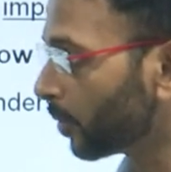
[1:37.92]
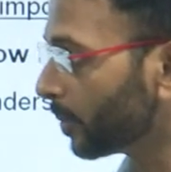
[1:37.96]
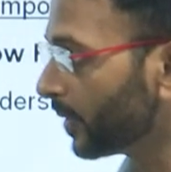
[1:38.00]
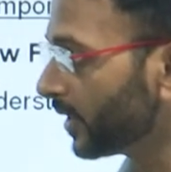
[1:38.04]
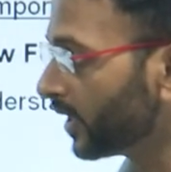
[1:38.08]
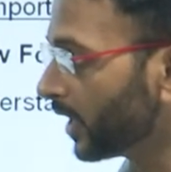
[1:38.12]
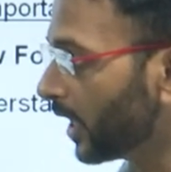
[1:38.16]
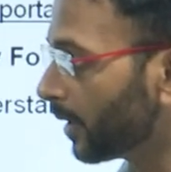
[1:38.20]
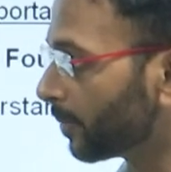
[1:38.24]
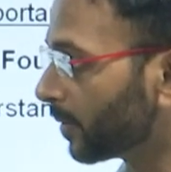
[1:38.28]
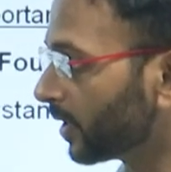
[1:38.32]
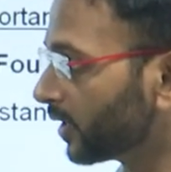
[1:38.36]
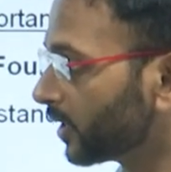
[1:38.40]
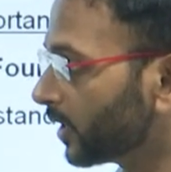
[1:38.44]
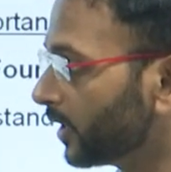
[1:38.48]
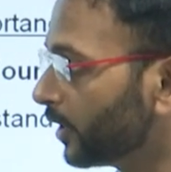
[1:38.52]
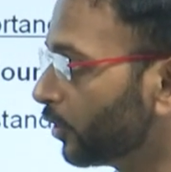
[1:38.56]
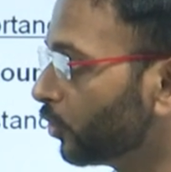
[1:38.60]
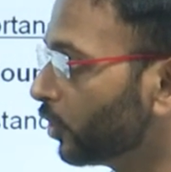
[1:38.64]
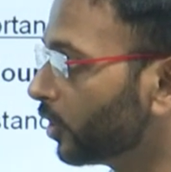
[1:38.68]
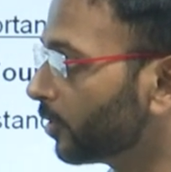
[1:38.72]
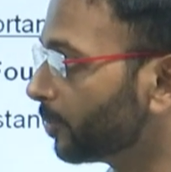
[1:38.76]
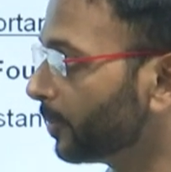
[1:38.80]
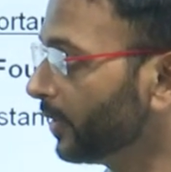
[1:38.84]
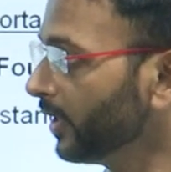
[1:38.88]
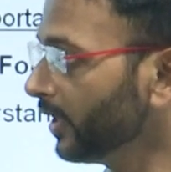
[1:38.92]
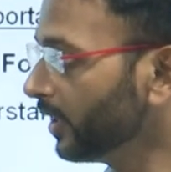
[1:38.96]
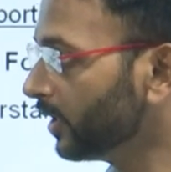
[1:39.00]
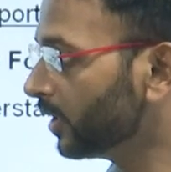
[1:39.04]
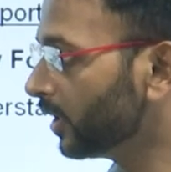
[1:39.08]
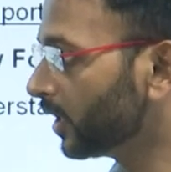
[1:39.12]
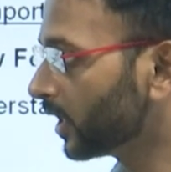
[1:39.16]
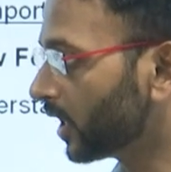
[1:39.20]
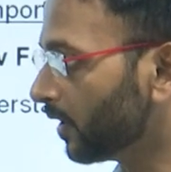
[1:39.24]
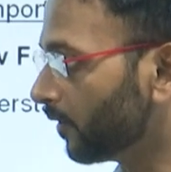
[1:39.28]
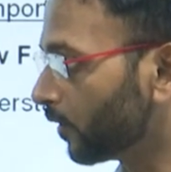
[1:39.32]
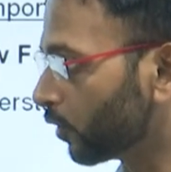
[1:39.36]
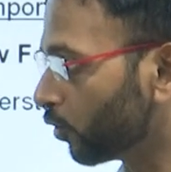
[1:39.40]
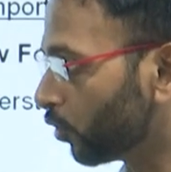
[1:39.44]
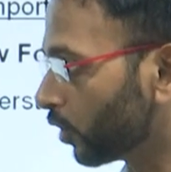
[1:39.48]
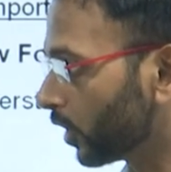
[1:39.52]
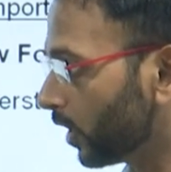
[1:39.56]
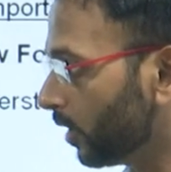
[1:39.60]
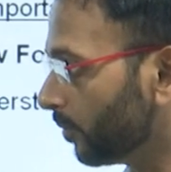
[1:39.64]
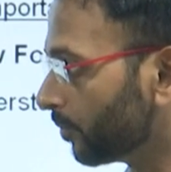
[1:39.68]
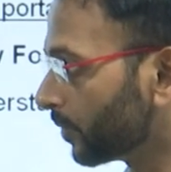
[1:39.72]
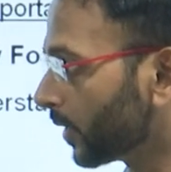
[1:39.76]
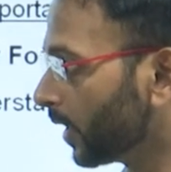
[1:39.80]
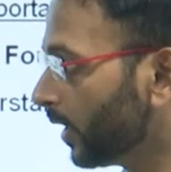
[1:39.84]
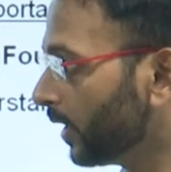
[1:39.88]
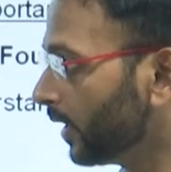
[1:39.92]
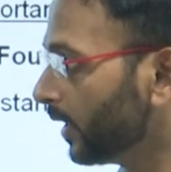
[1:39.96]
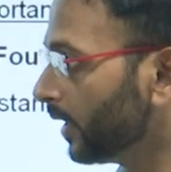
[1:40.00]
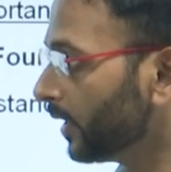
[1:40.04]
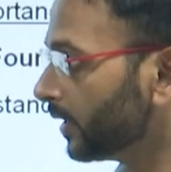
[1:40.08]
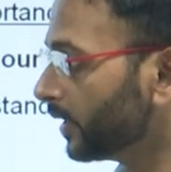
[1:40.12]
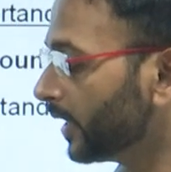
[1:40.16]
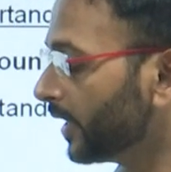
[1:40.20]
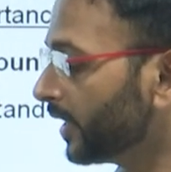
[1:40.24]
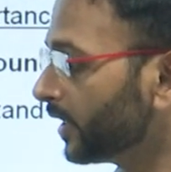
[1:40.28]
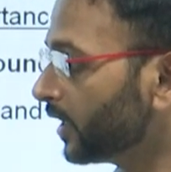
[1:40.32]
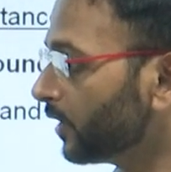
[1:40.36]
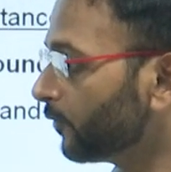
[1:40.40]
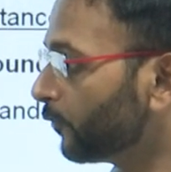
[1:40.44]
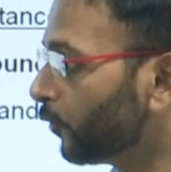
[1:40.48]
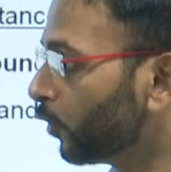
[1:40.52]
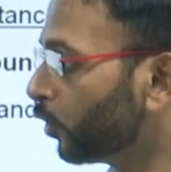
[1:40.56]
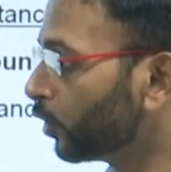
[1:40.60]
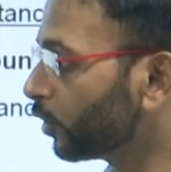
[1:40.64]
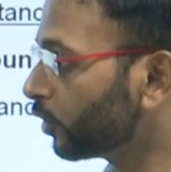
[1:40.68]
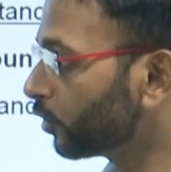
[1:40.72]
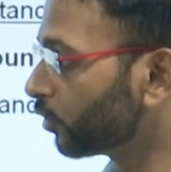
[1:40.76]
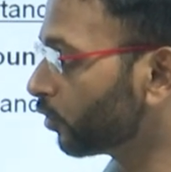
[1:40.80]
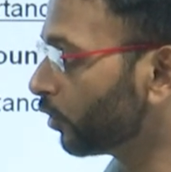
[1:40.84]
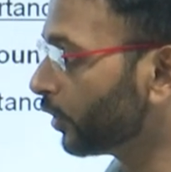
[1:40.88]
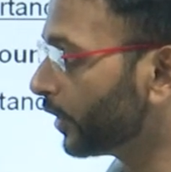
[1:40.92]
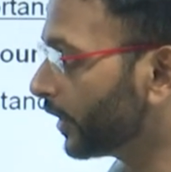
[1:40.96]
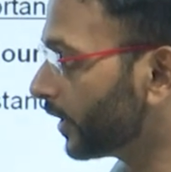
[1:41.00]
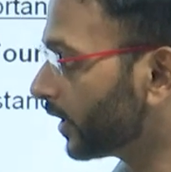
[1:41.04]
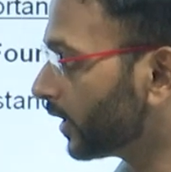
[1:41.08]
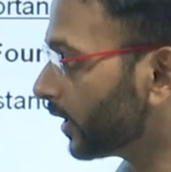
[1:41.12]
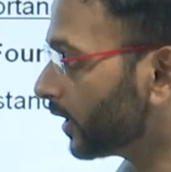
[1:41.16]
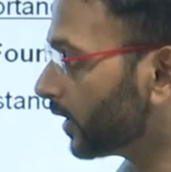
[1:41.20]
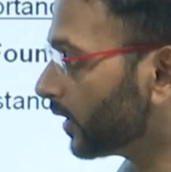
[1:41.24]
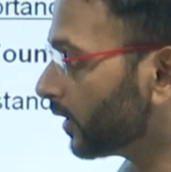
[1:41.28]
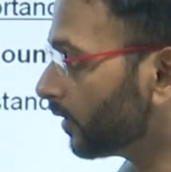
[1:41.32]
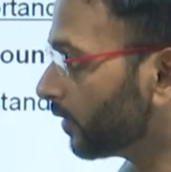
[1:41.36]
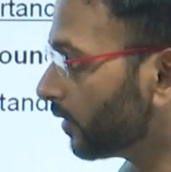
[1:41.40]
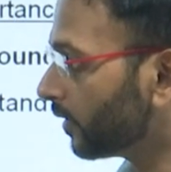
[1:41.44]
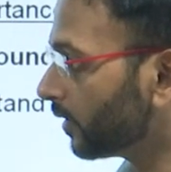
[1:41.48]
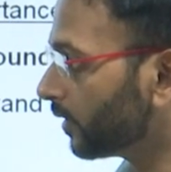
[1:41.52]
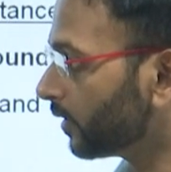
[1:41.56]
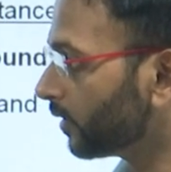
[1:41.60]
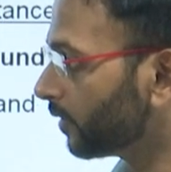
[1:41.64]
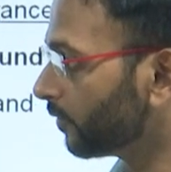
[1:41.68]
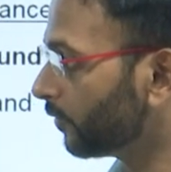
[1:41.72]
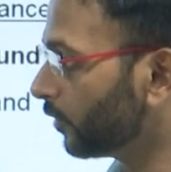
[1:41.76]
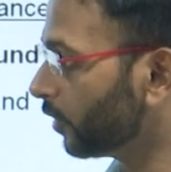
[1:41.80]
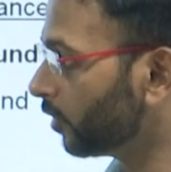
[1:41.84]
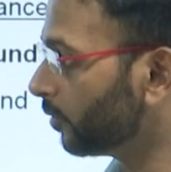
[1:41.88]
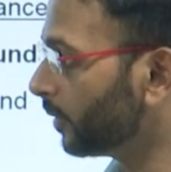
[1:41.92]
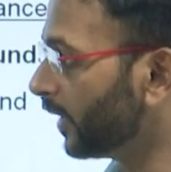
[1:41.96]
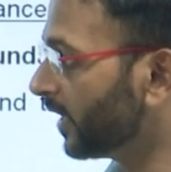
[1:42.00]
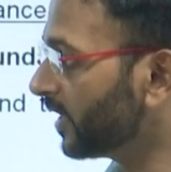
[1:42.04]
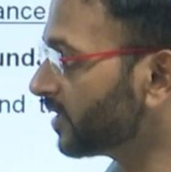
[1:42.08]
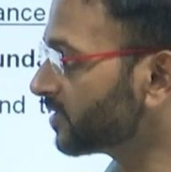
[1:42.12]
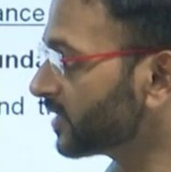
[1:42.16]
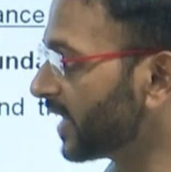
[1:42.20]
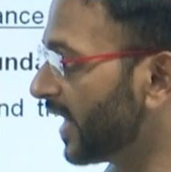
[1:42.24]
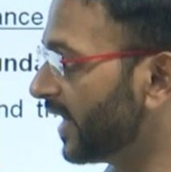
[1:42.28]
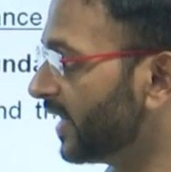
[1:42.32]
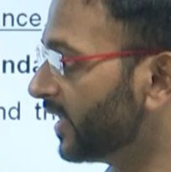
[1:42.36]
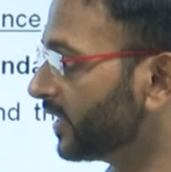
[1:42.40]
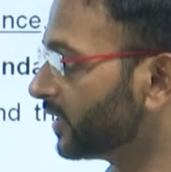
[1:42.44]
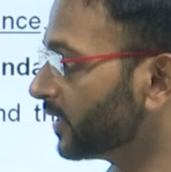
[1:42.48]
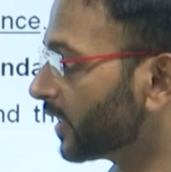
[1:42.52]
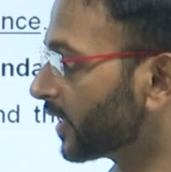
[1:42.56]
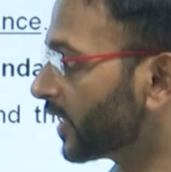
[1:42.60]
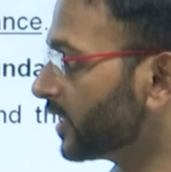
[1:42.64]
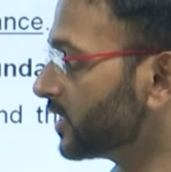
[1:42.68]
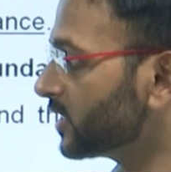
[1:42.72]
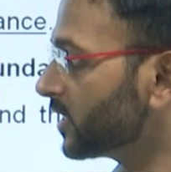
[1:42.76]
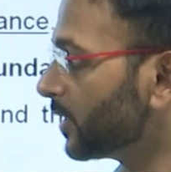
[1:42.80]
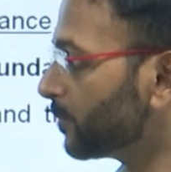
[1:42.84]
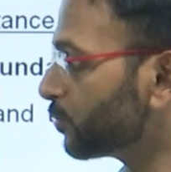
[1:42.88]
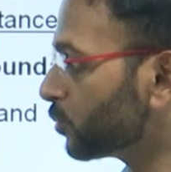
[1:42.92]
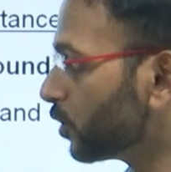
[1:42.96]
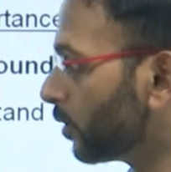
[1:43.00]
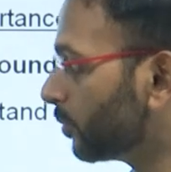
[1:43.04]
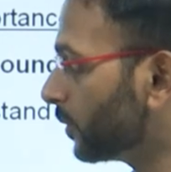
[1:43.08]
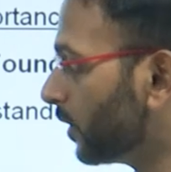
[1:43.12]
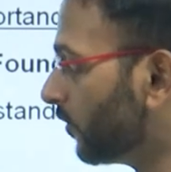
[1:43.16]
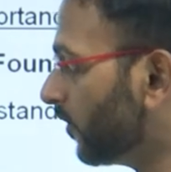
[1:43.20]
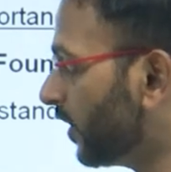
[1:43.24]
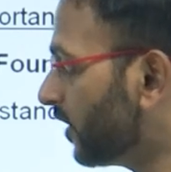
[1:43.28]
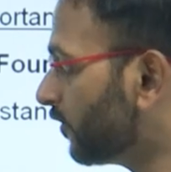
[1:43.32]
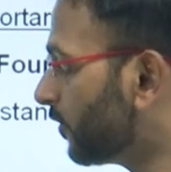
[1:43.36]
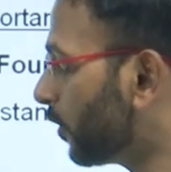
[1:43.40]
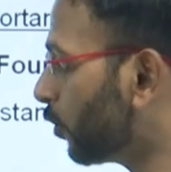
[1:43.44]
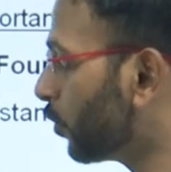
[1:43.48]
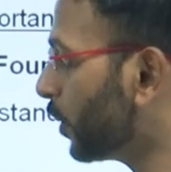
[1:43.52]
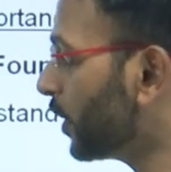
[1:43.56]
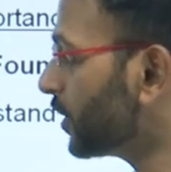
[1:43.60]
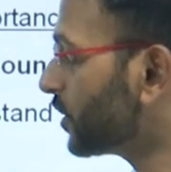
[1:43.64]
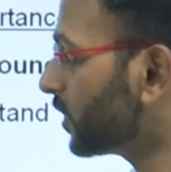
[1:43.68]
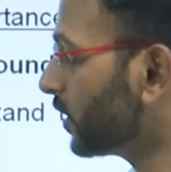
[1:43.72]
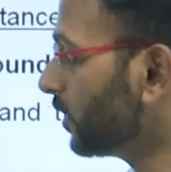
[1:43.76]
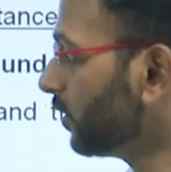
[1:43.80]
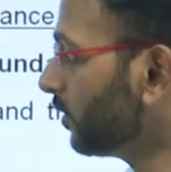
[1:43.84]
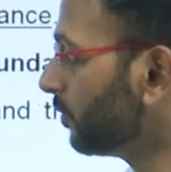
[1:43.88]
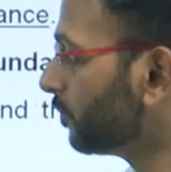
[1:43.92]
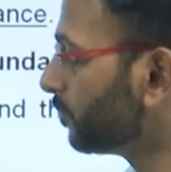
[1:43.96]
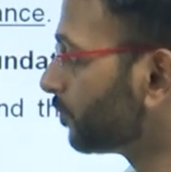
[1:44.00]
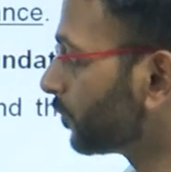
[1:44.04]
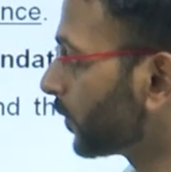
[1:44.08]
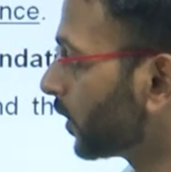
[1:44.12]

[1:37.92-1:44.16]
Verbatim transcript: टॉपिक आपका थर्ड यूनिट में कवर होगा देन इन द फोर्थ यूनिट वी विल बी अंडरस्टैंडिंग द कंसेप्ट ऑफ द वेल फाउंडेशन